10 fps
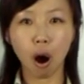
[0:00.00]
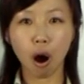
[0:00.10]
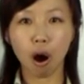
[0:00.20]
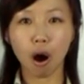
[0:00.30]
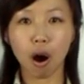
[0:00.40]

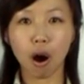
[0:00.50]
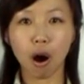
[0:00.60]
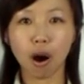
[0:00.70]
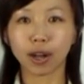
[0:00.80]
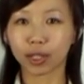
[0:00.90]
哦，
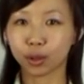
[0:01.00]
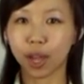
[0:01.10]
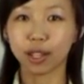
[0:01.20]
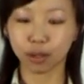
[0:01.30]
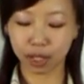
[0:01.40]

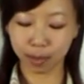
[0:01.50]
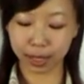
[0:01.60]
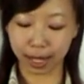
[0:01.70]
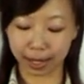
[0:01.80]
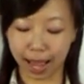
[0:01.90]
对，就是这
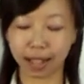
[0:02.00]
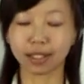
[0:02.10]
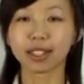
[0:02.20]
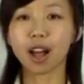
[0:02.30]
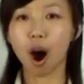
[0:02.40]
么简
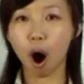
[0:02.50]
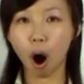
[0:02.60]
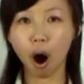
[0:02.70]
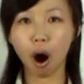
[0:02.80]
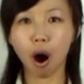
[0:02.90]
单。
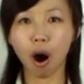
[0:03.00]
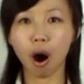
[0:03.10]
哦，